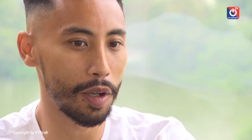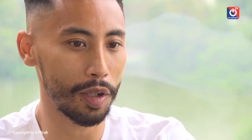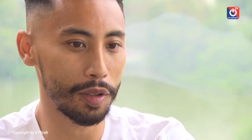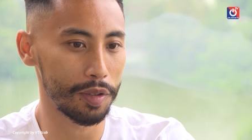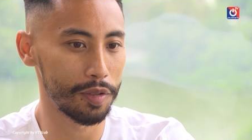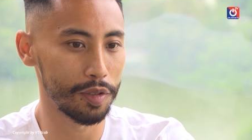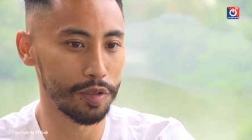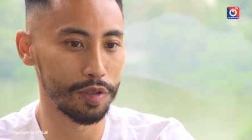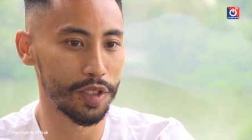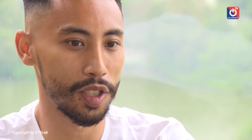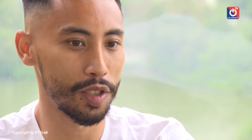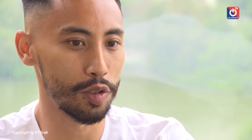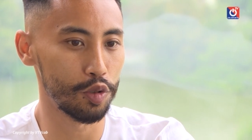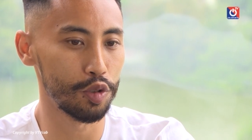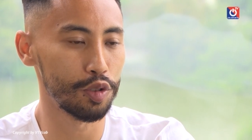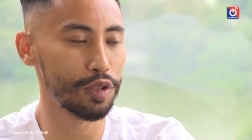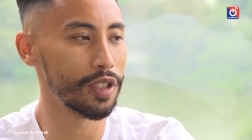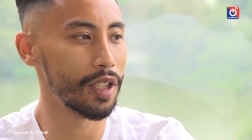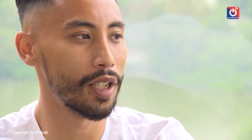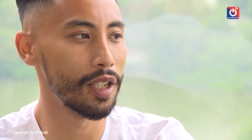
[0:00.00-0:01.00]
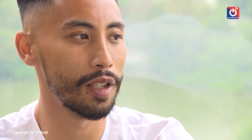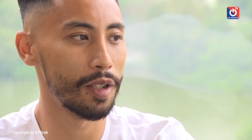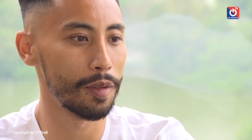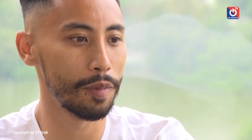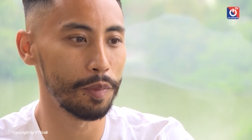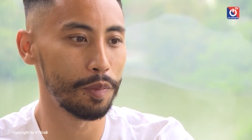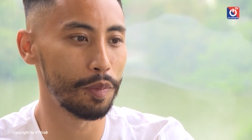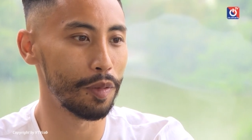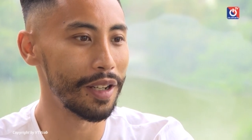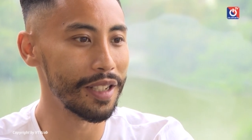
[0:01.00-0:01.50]
mạnh mẽ và kỹ thuật
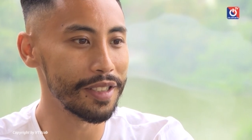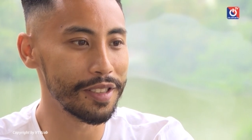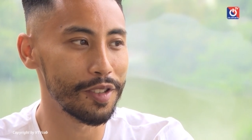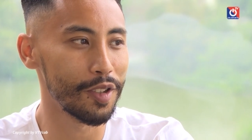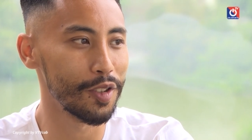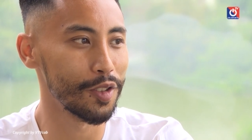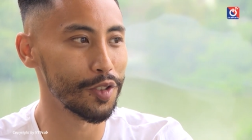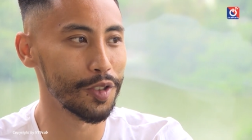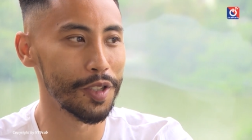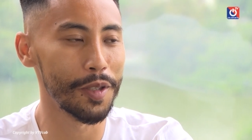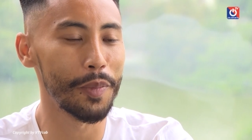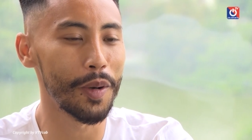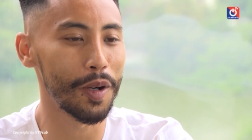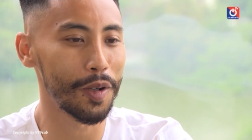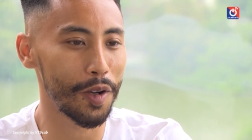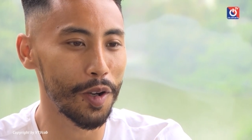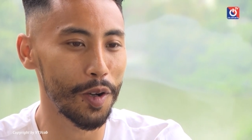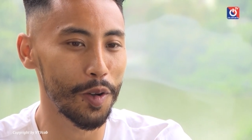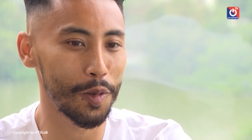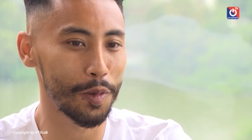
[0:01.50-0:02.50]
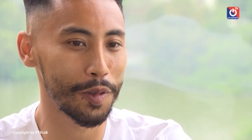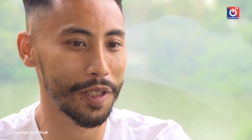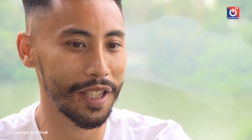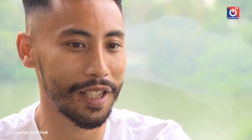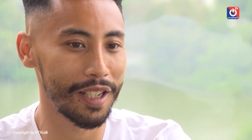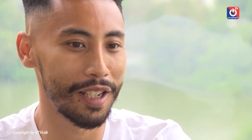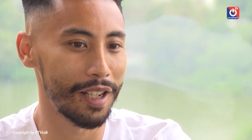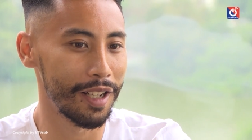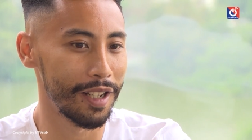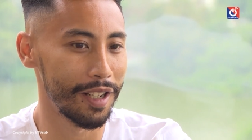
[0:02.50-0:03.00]
sẽ là những thử thách
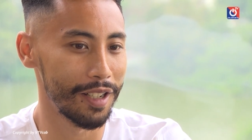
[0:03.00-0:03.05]
không